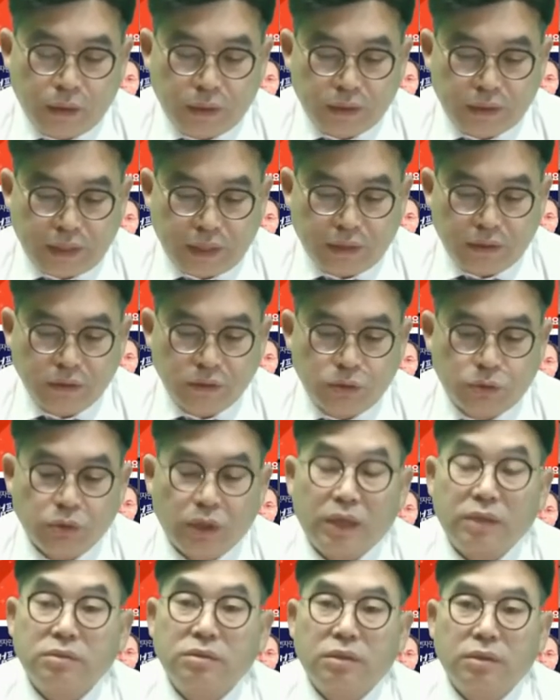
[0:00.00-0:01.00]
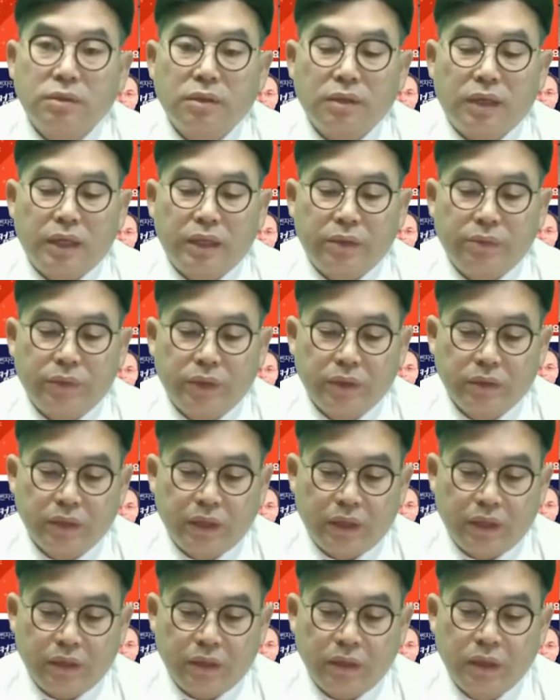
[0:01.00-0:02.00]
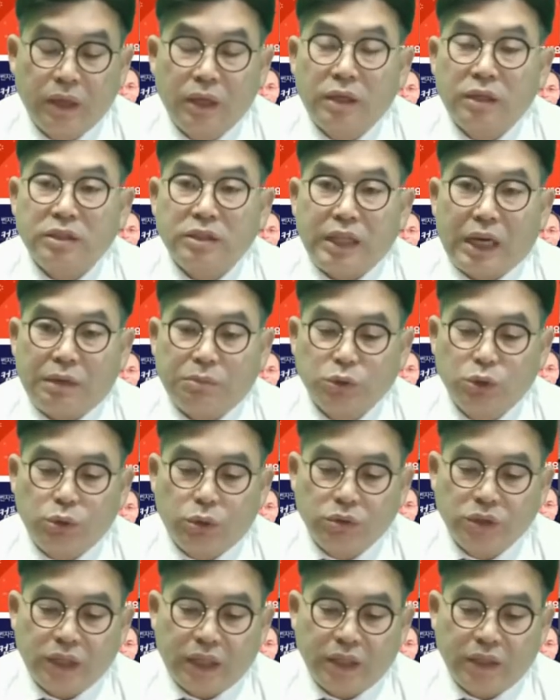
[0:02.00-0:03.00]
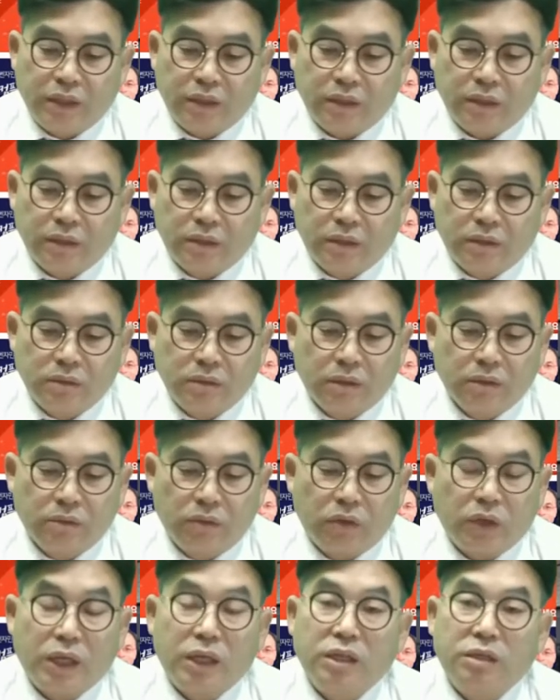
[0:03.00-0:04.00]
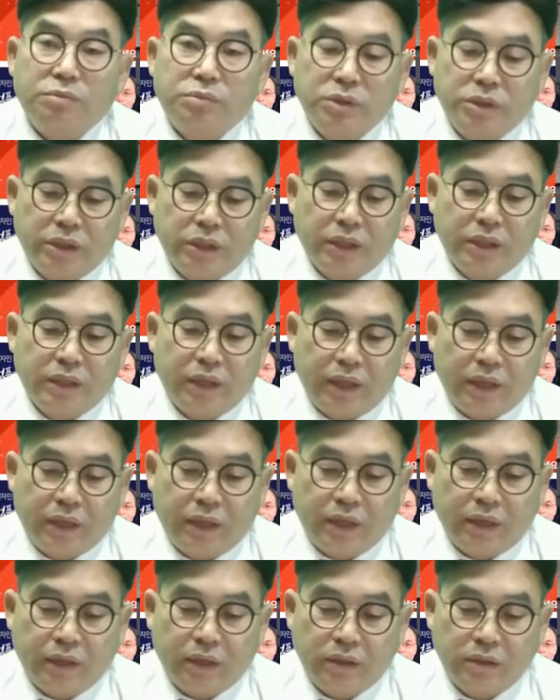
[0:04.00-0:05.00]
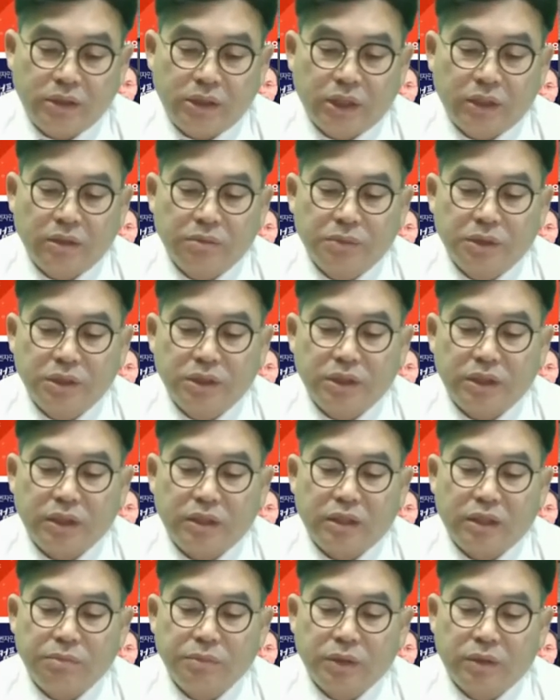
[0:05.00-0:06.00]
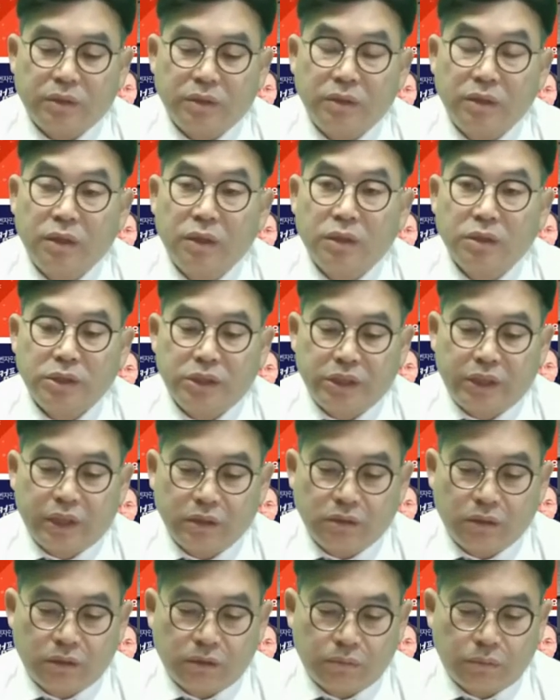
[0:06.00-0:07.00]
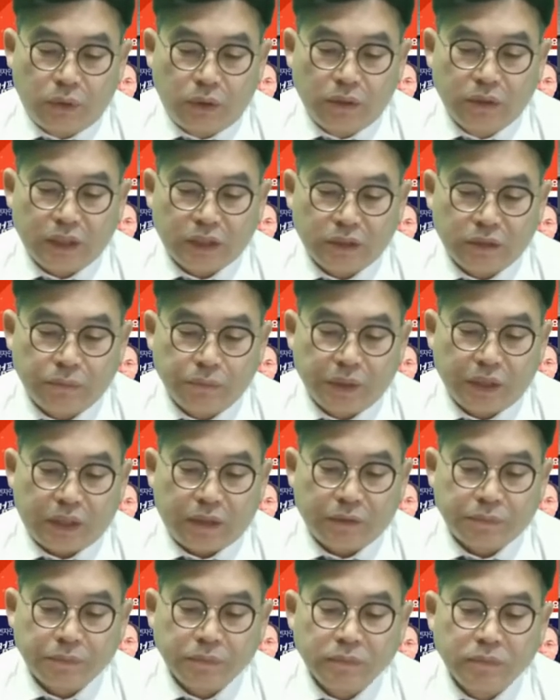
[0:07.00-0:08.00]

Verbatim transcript: 최근 중앙선거관리위원회 사무총장이 선거관리 부실에 대해 책임을 지겠다며 직에서 물러났습니다.